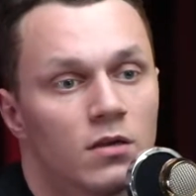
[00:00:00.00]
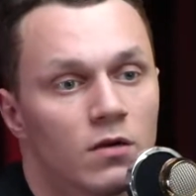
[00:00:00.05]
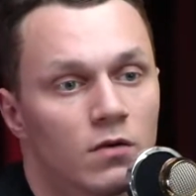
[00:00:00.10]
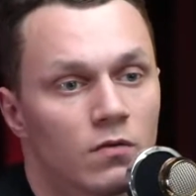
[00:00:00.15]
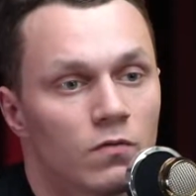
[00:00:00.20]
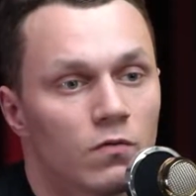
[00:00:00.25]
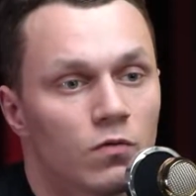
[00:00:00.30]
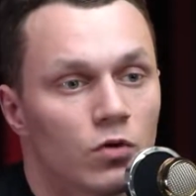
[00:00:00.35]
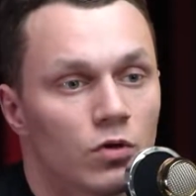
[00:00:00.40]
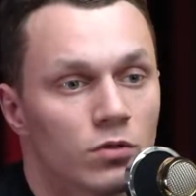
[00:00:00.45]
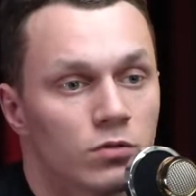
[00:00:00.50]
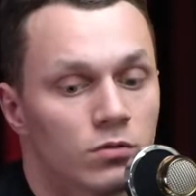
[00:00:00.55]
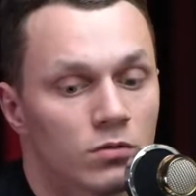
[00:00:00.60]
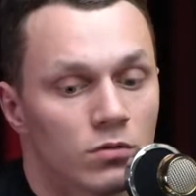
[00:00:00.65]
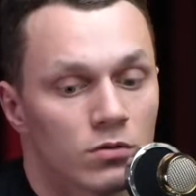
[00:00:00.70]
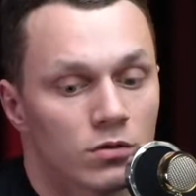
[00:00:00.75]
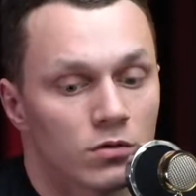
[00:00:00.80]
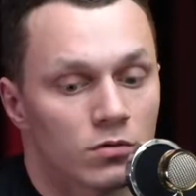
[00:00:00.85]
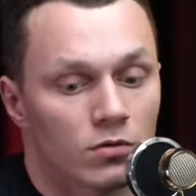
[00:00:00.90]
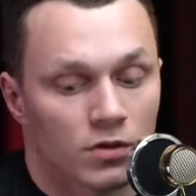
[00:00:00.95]
Вот.
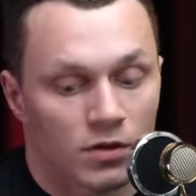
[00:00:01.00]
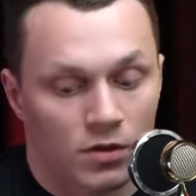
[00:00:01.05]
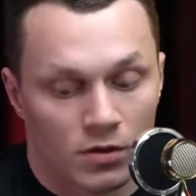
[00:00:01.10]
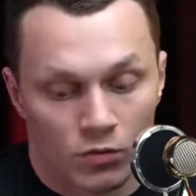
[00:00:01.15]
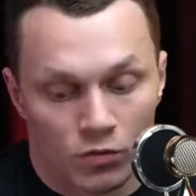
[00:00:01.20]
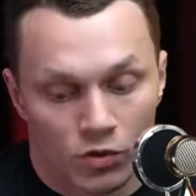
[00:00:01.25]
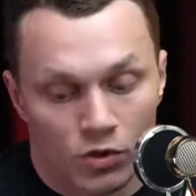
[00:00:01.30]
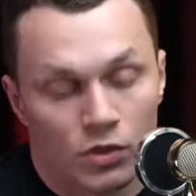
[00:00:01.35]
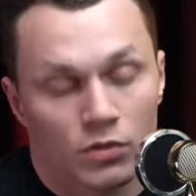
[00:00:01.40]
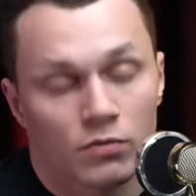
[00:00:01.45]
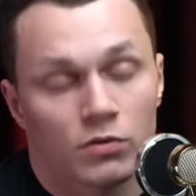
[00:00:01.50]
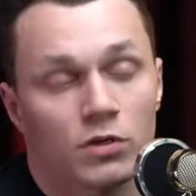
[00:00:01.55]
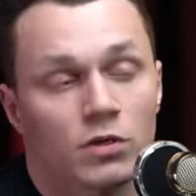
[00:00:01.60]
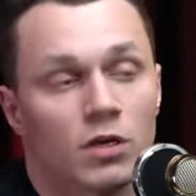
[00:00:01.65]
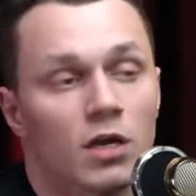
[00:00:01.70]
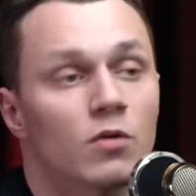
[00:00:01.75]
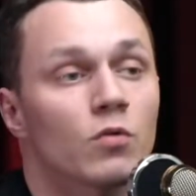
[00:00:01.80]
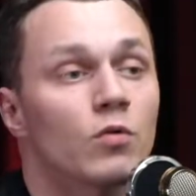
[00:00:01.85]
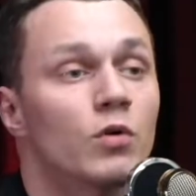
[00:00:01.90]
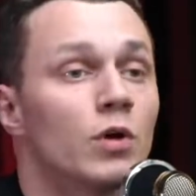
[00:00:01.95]
Э, и учитывая,
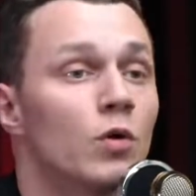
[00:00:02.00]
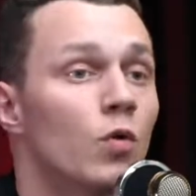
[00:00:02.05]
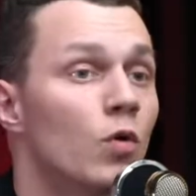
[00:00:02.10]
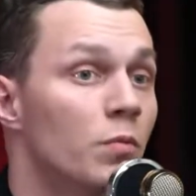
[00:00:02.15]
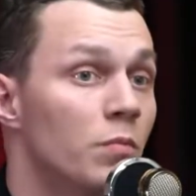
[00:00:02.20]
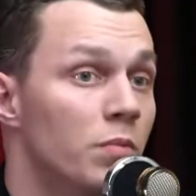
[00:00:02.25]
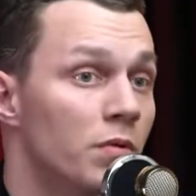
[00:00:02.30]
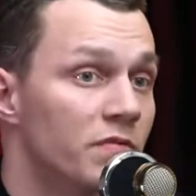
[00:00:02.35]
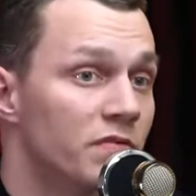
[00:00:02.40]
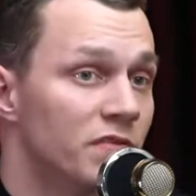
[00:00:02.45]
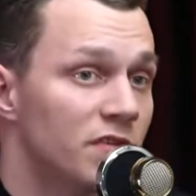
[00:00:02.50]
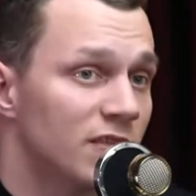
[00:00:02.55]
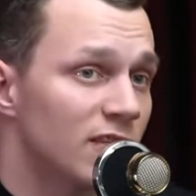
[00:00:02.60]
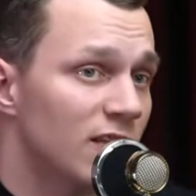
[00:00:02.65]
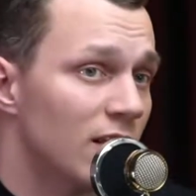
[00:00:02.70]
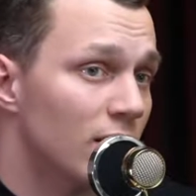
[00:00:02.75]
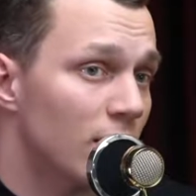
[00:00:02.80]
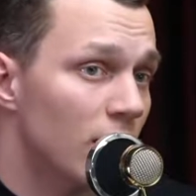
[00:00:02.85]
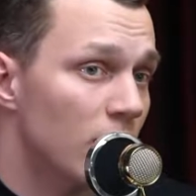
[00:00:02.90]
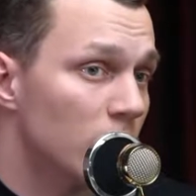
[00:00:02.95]
какой он
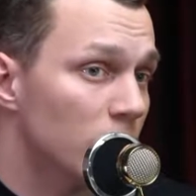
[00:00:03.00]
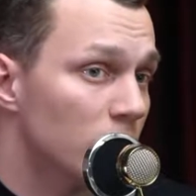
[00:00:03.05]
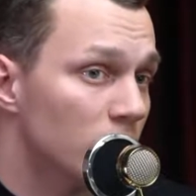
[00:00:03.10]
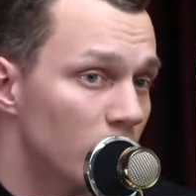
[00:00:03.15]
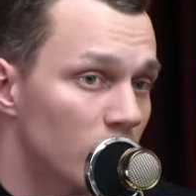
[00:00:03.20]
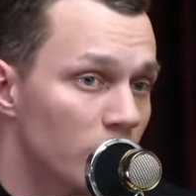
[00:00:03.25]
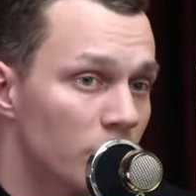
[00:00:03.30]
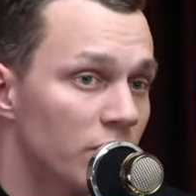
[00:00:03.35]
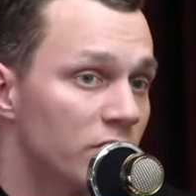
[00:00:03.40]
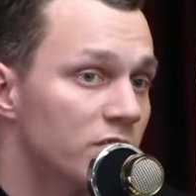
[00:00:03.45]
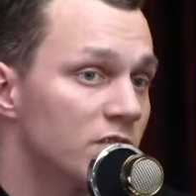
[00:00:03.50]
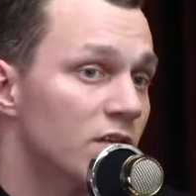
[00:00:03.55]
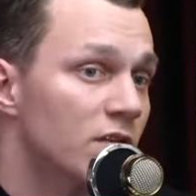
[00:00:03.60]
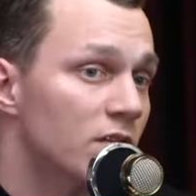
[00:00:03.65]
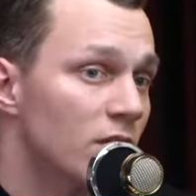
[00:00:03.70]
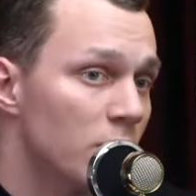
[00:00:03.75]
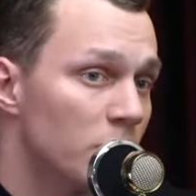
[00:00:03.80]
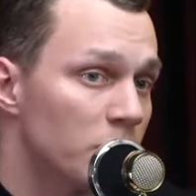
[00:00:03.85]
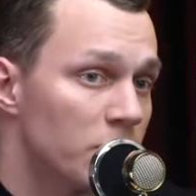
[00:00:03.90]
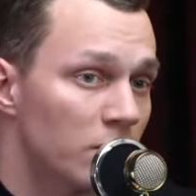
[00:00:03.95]
профессионал, он
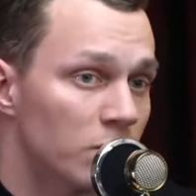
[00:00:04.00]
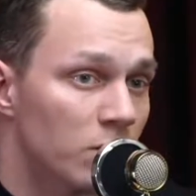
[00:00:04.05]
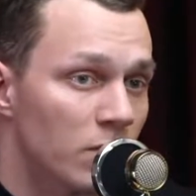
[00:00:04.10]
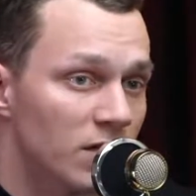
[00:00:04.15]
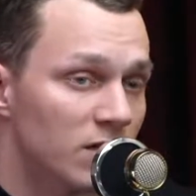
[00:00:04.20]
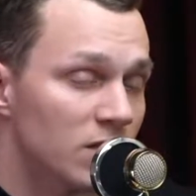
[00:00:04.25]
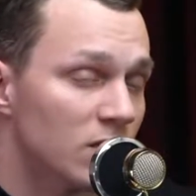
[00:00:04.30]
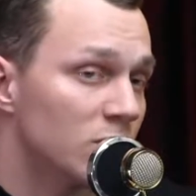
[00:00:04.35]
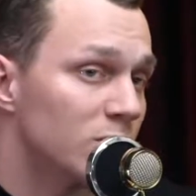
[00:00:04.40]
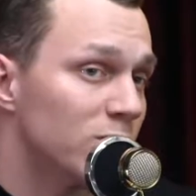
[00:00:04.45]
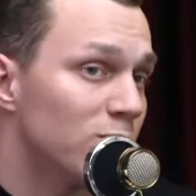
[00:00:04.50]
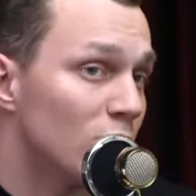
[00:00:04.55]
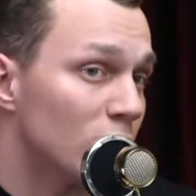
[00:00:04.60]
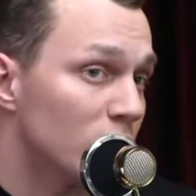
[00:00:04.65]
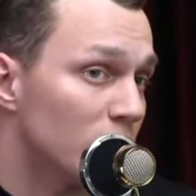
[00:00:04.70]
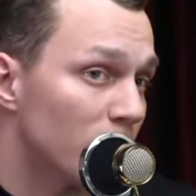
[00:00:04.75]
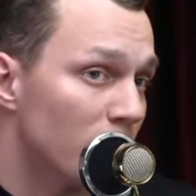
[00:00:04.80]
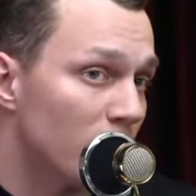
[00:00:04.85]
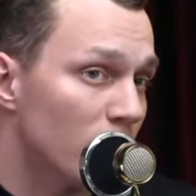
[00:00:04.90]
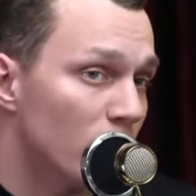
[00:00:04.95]
профессионал, мастер
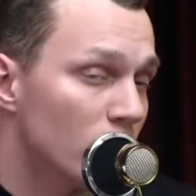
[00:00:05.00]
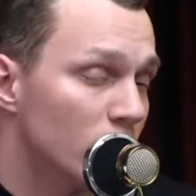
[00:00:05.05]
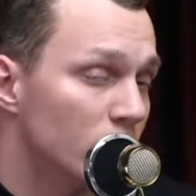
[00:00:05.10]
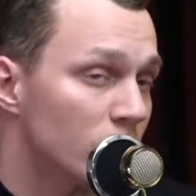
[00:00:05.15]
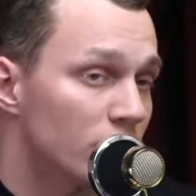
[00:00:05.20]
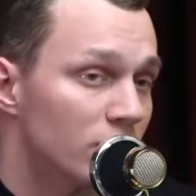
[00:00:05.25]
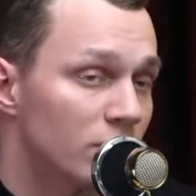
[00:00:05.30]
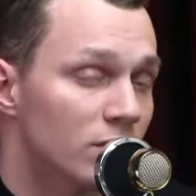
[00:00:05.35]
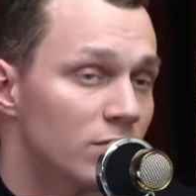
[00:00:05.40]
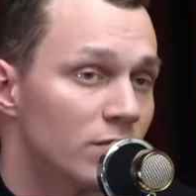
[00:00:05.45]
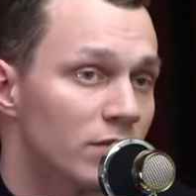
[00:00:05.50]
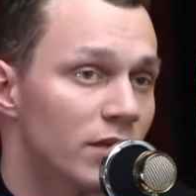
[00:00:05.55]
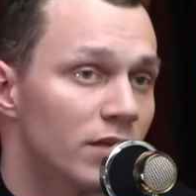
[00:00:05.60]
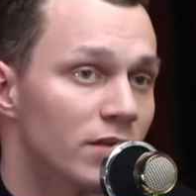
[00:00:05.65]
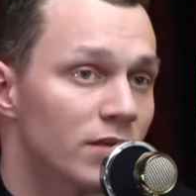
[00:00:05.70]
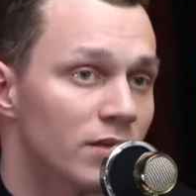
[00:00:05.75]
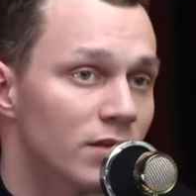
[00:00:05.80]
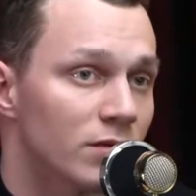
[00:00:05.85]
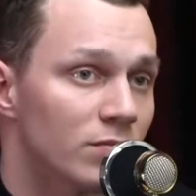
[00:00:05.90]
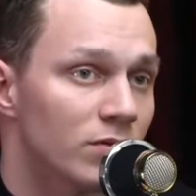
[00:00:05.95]
спорта по боксу, видимо,
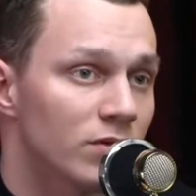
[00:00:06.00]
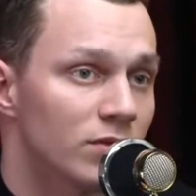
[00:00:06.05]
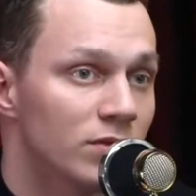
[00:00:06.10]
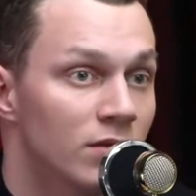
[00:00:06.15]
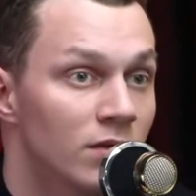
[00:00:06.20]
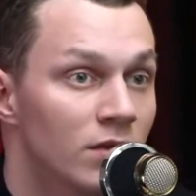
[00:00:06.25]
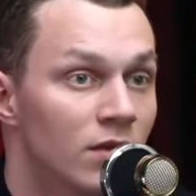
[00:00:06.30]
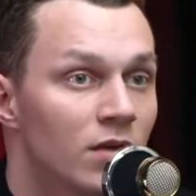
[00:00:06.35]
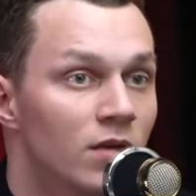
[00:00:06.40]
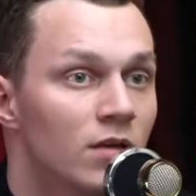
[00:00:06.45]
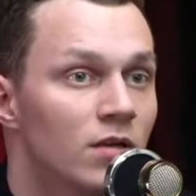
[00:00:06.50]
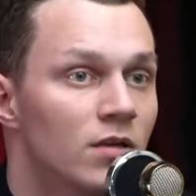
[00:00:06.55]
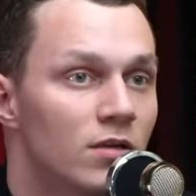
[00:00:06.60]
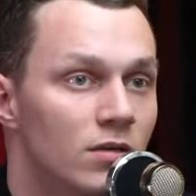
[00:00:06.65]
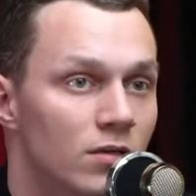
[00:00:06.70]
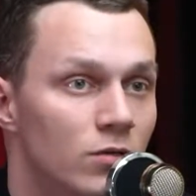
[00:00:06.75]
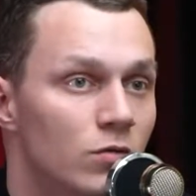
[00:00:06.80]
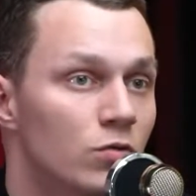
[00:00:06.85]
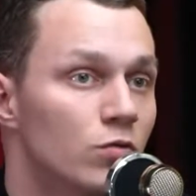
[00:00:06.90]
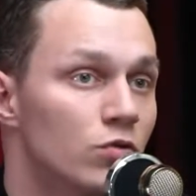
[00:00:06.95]
Даня регбист,
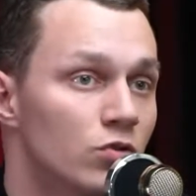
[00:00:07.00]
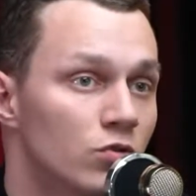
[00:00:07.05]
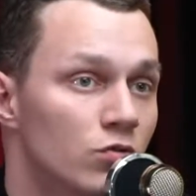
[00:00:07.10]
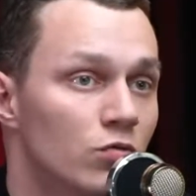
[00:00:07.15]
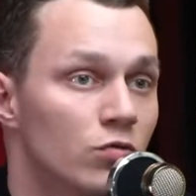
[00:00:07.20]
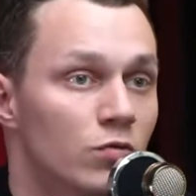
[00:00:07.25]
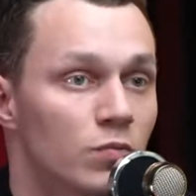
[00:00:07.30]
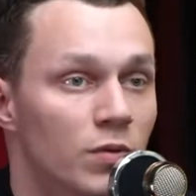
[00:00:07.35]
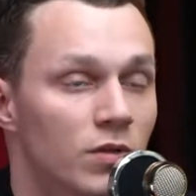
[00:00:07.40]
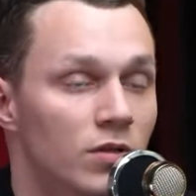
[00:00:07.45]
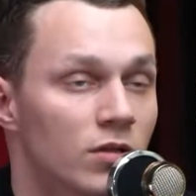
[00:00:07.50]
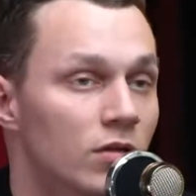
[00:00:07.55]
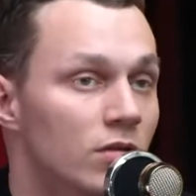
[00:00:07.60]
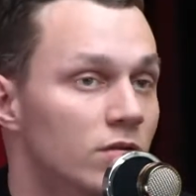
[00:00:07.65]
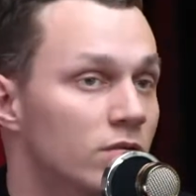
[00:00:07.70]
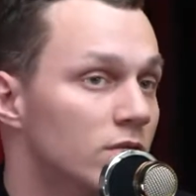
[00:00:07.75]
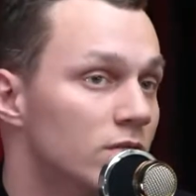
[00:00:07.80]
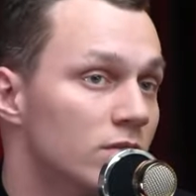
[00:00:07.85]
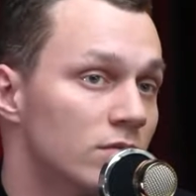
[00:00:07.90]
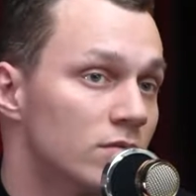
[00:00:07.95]
и он очень круто
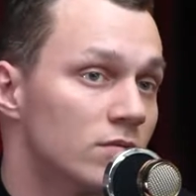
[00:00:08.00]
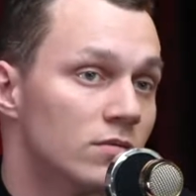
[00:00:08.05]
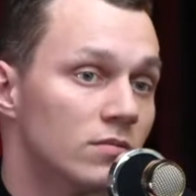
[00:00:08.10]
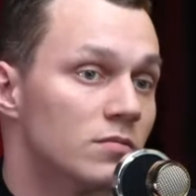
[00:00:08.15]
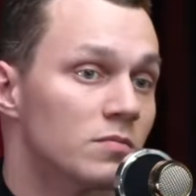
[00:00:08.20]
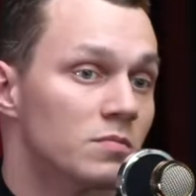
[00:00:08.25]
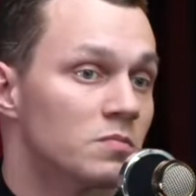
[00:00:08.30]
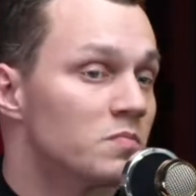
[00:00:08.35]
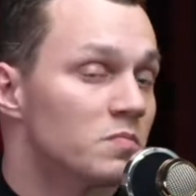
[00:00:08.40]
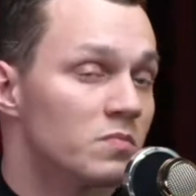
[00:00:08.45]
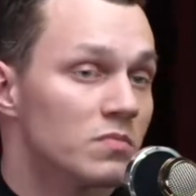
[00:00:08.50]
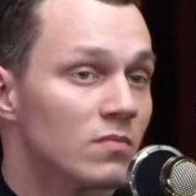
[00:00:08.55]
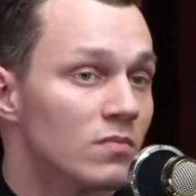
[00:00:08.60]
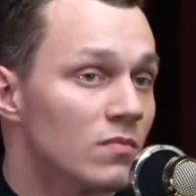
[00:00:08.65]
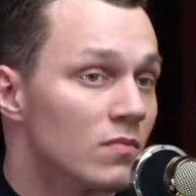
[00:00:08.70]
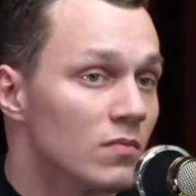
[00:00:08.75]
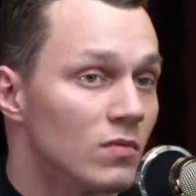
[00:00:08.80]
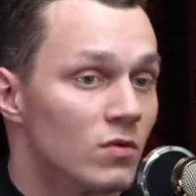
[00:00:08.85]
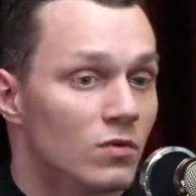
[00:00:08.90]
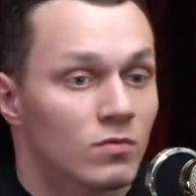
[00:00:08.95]
подрался. И,
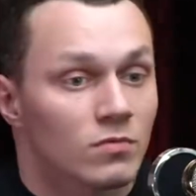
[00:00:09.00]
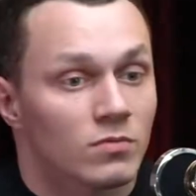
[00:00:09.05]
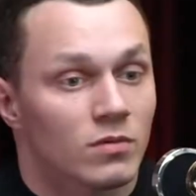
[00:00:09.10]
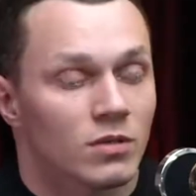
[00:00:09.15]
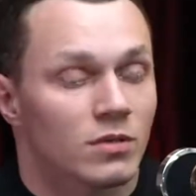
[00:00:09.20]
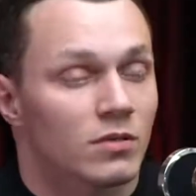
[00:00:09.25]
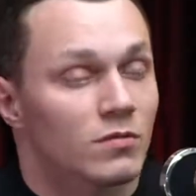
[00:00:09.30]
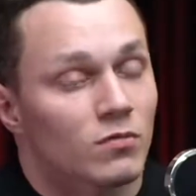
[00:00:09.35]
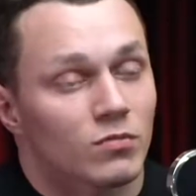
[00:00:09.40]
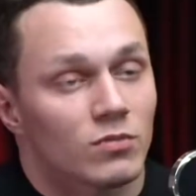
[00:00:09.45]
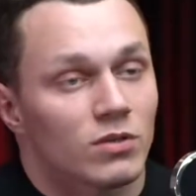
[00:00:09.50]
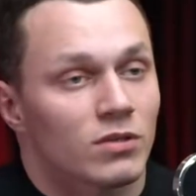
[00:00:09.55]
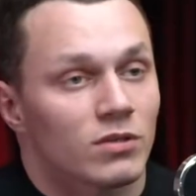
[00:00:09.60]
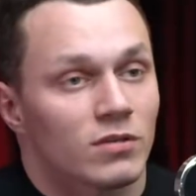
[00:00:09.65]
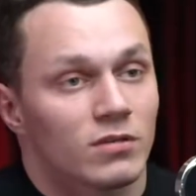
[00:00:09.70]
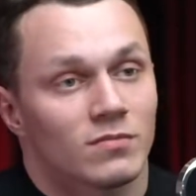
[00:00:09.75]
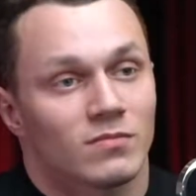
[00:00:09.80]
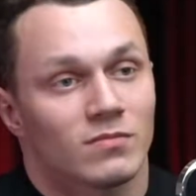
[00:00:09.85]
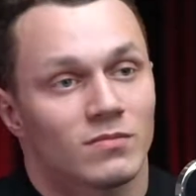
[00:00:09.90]
ну, это его мнение.